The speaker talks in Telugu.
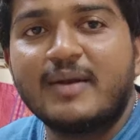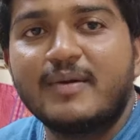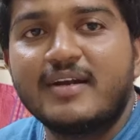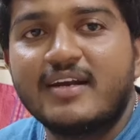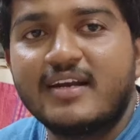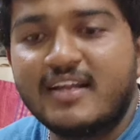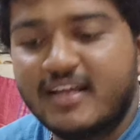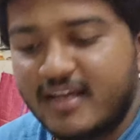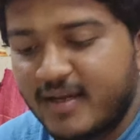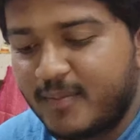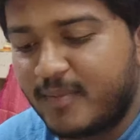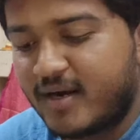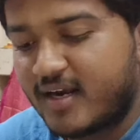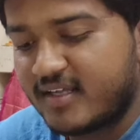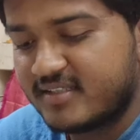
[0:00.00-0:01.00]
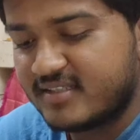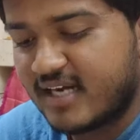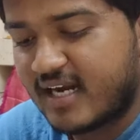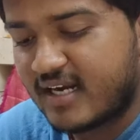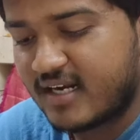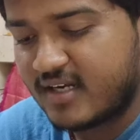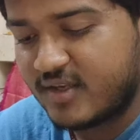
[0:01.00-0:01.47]
కారణం ఏంటంటే మన
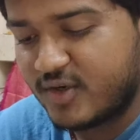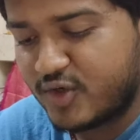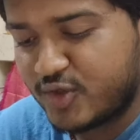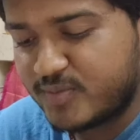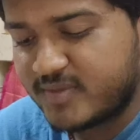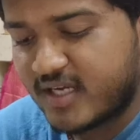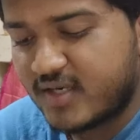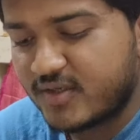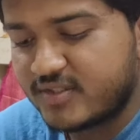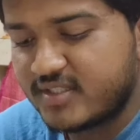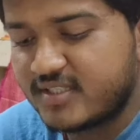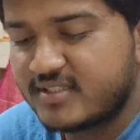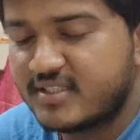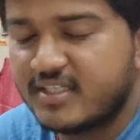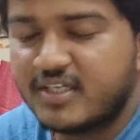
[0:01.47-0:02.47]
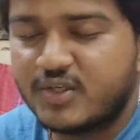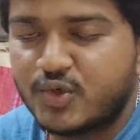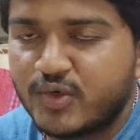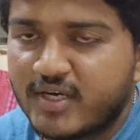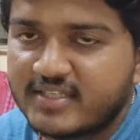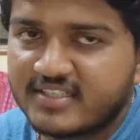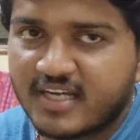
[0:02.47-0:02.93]
ఛానల్ యూట్యూబ్ ఛానల్ వచ్చేసి
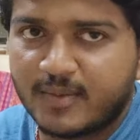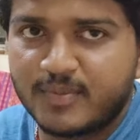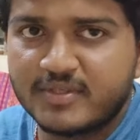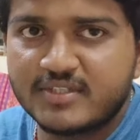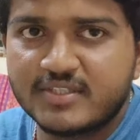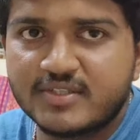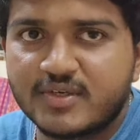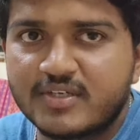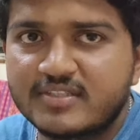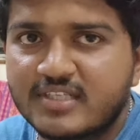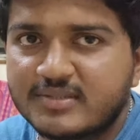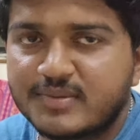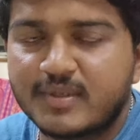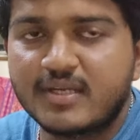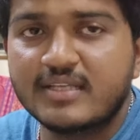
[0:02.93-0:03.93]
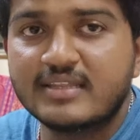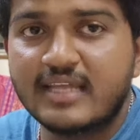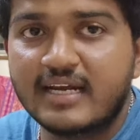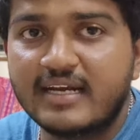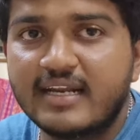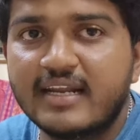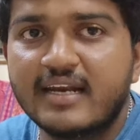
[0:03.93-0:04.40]
టూ ఇయర్స్ కంప్లీట్ చేసుకుని సక్సెస్ఫుల్గా
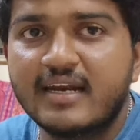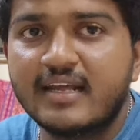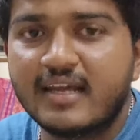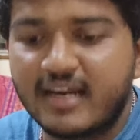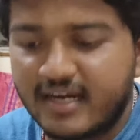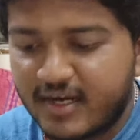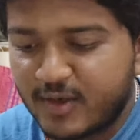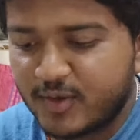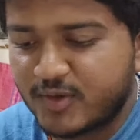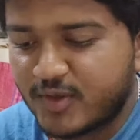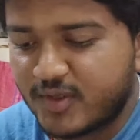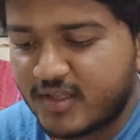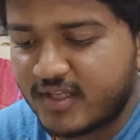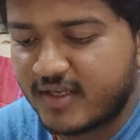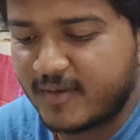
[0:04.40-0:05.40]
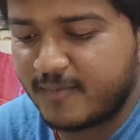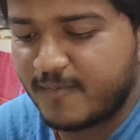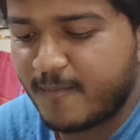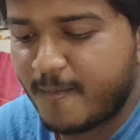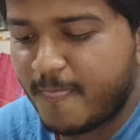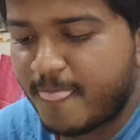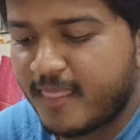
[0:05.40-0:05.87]
థర్డ్ ఇయర్లోకి ఎంటర్ అవుతుంది
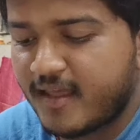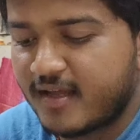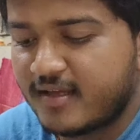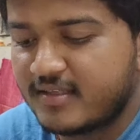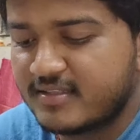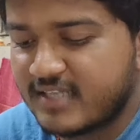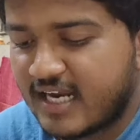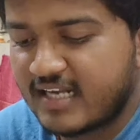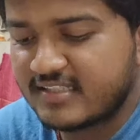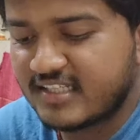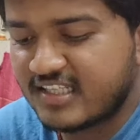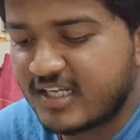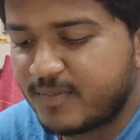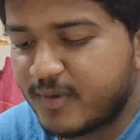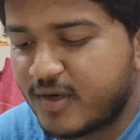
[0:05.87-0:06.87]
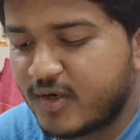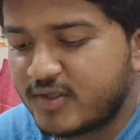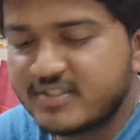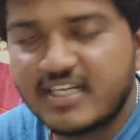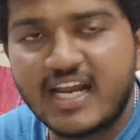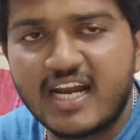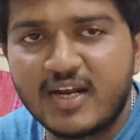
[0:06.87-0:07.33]
చాలా సందర్భాల్లో
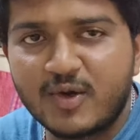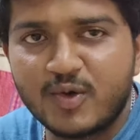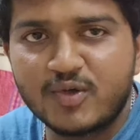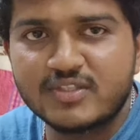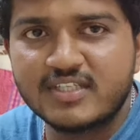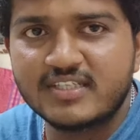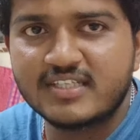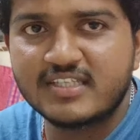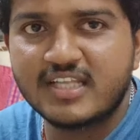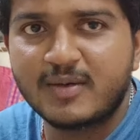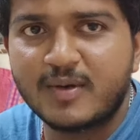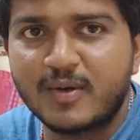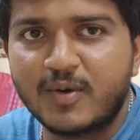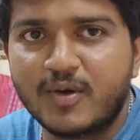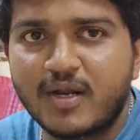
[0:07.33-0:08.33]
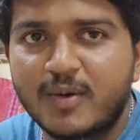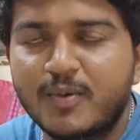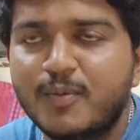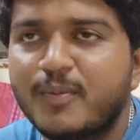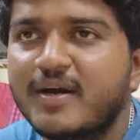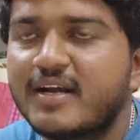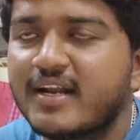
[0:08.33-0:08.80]
ఛానల్ క్లోజ్ చేసేద్దాం అనుకున్నాము
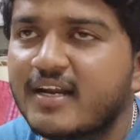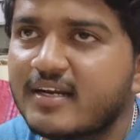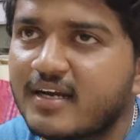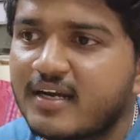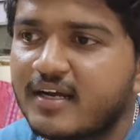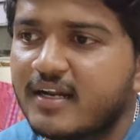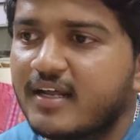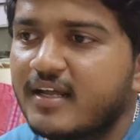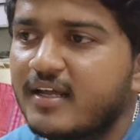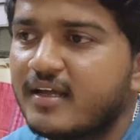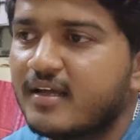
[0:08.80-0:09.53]
బట్ ఏంటంటే